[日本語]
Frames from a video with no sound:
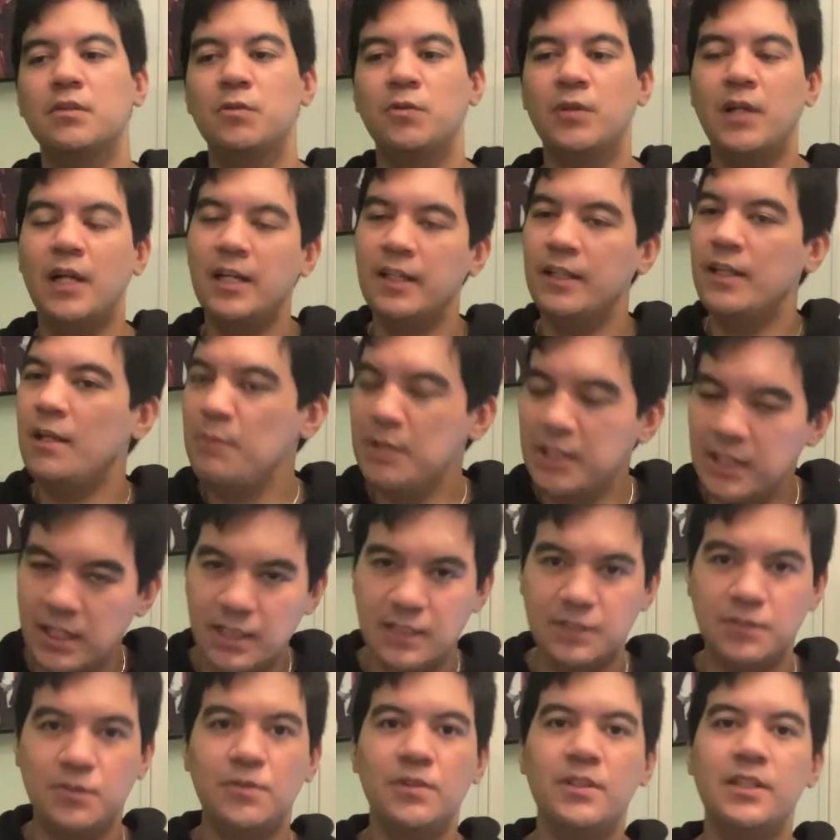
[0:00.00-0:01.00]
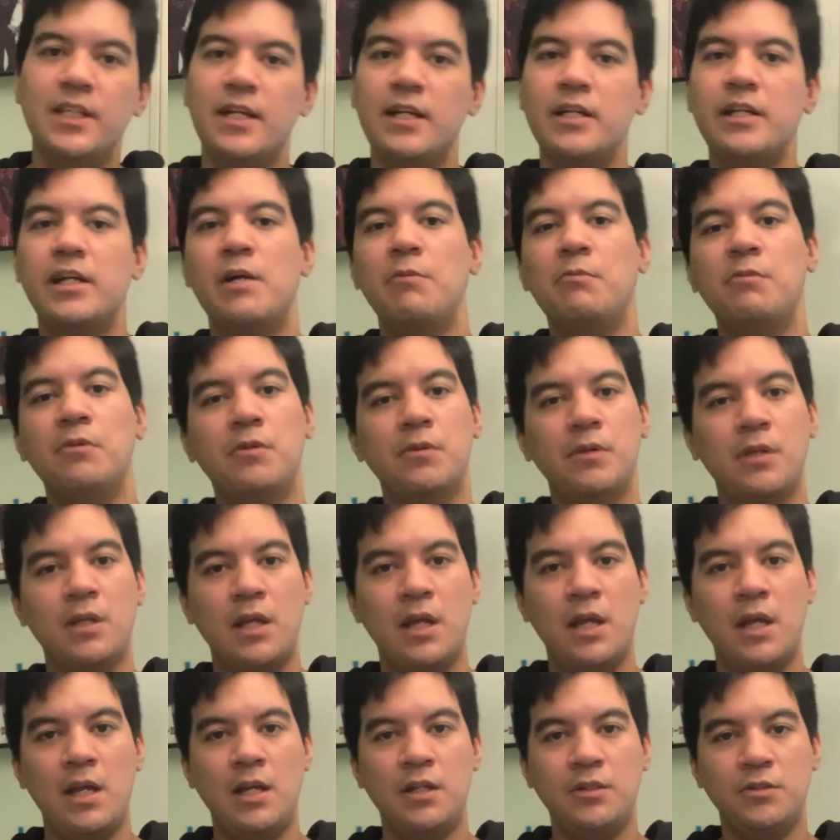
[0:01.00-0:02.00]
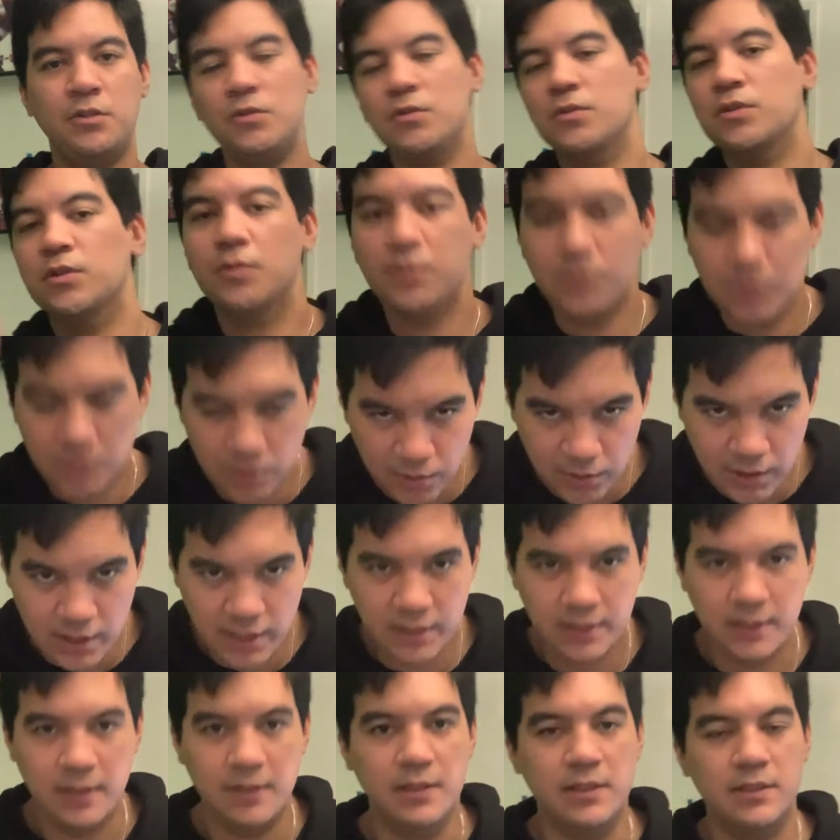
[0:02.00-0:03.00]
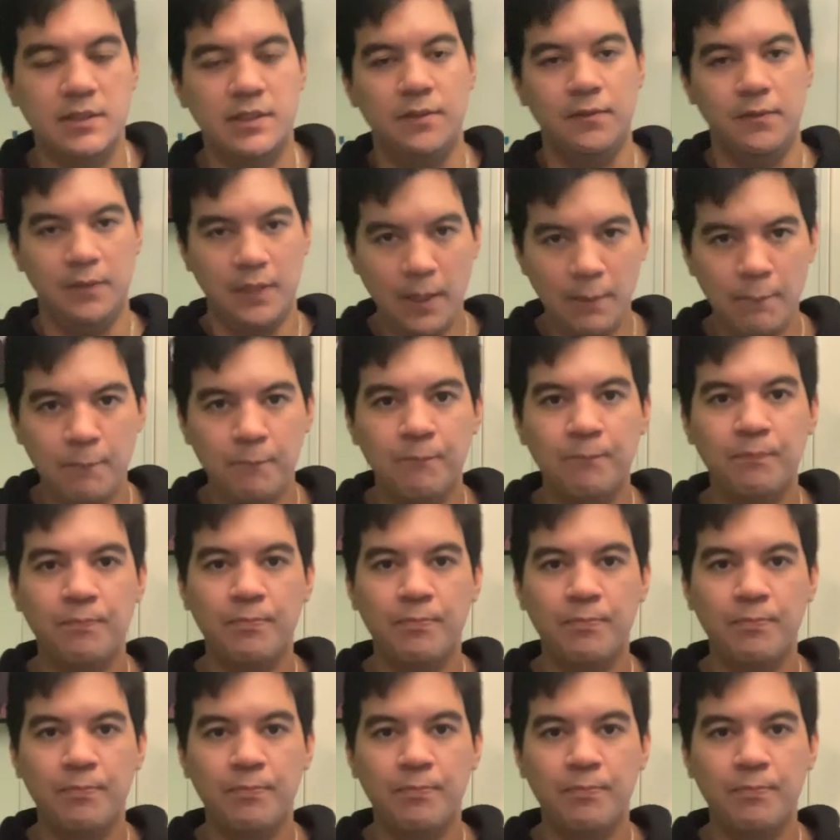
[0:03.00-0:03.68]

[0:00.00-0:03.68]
取られてみたいなそういう展開もちょっと想像できたんですけどね。